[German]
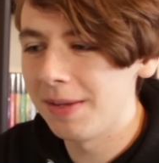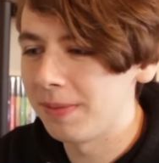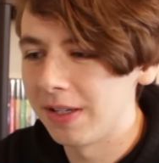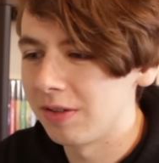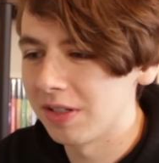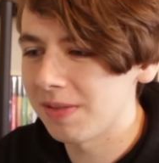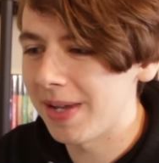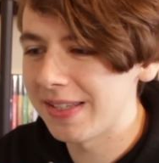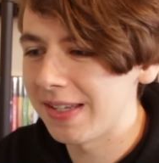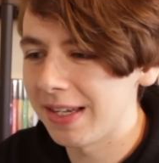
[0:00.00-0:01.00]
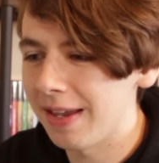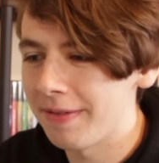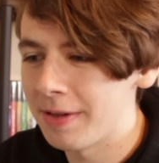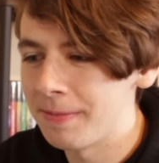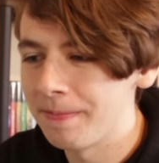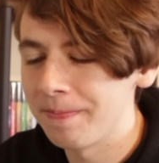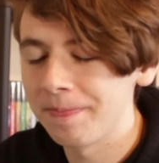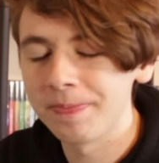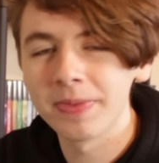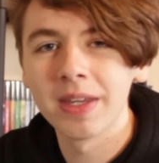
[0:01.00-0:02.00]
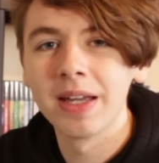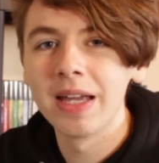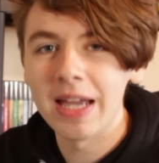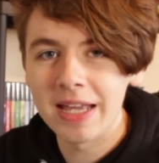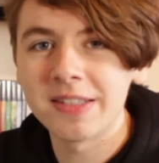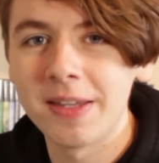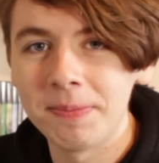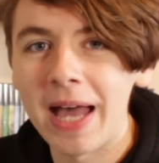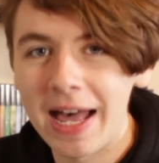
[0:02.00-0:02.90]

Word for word: gibt nicht nur 20 Level. Es gibt